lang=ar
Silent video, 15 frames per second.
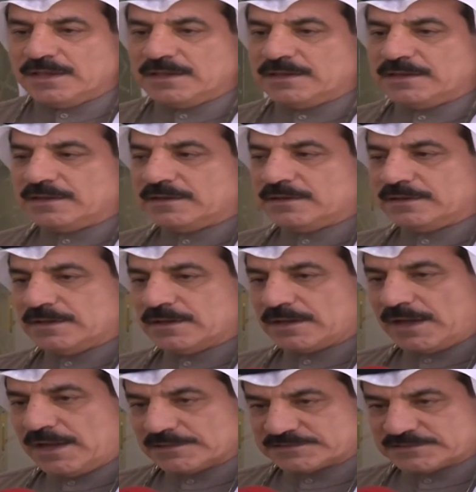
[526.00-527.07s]
آه،
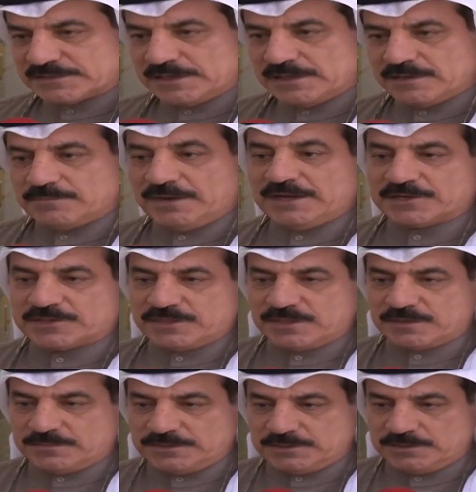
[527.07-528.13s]
خاصة مع
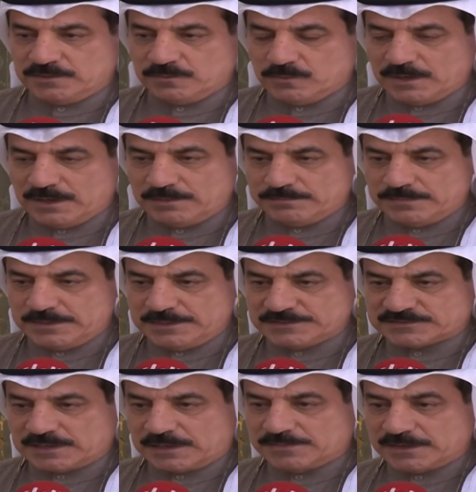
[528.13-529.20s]
كثير من النواب
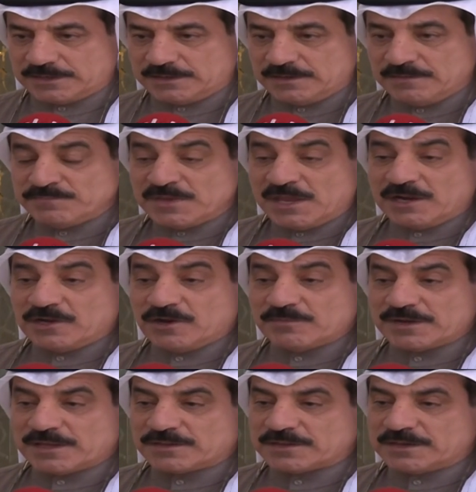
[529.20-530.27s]
السابقين اليوم
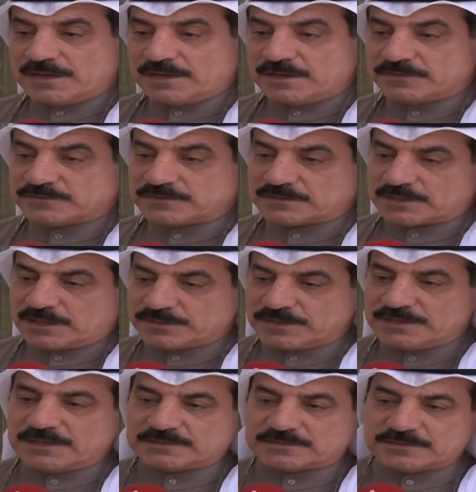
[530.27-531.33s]
القضية ليست
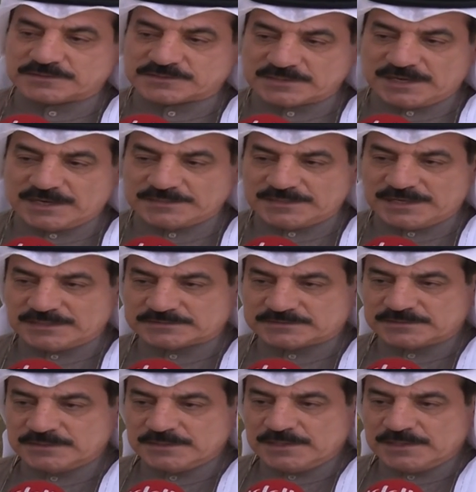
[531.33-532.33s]
قضية شهادات